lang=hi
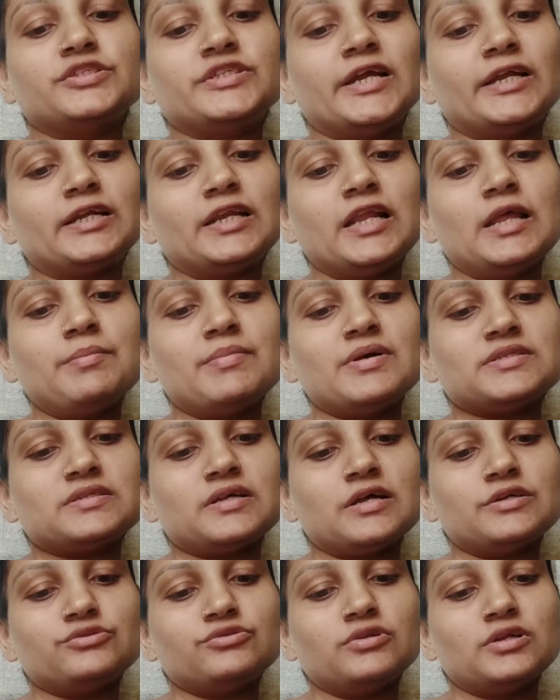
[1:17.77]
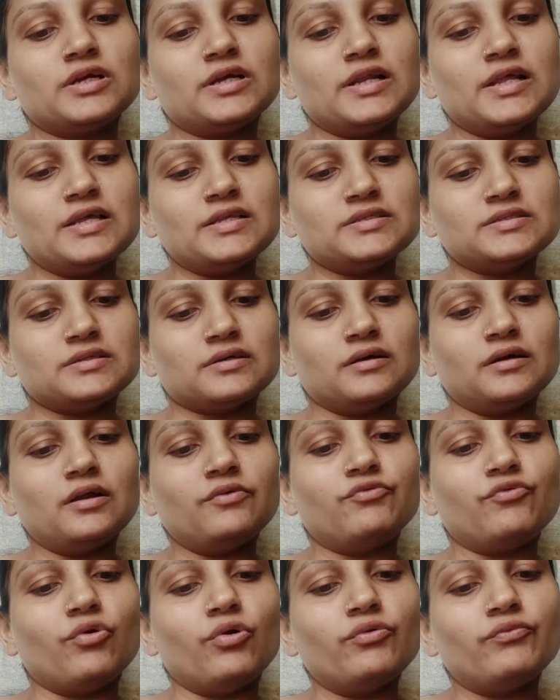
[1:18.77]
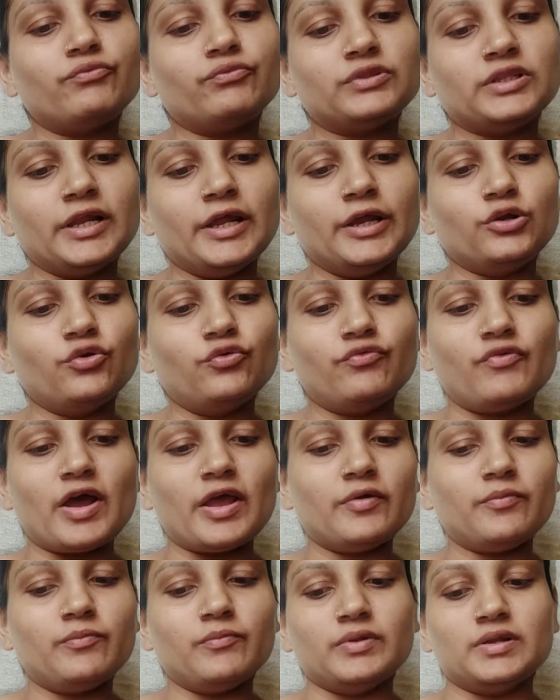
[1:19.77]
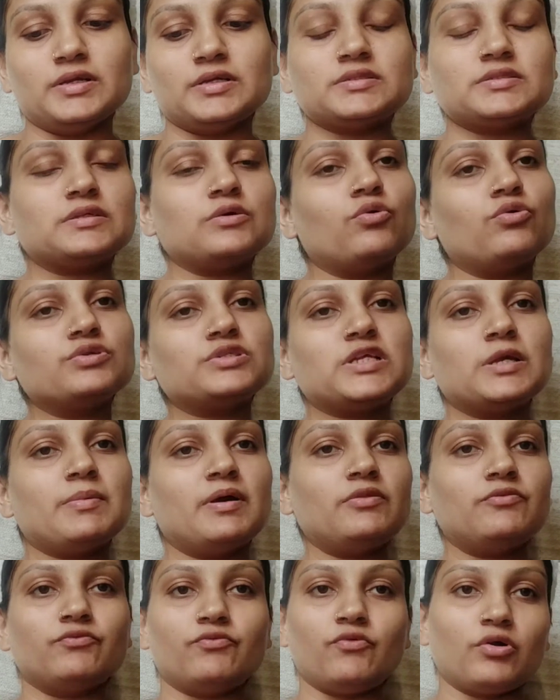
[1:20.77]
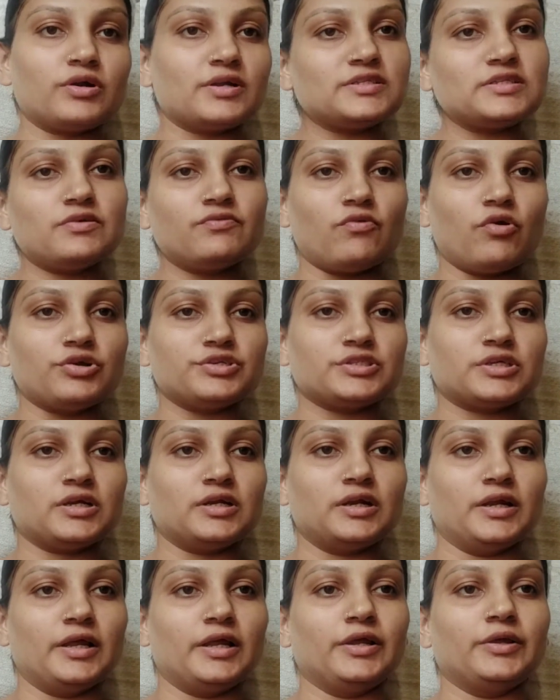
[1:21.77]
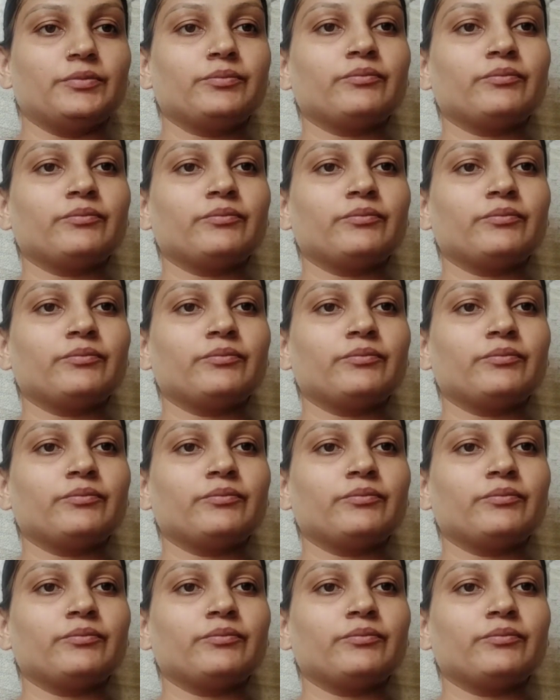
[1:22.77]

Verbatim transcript: जेंटली मसाज टू द क्लींजर फॉर थ्री टू फाइव मिनट्स और उसके बाद वाटर से वॉश करना है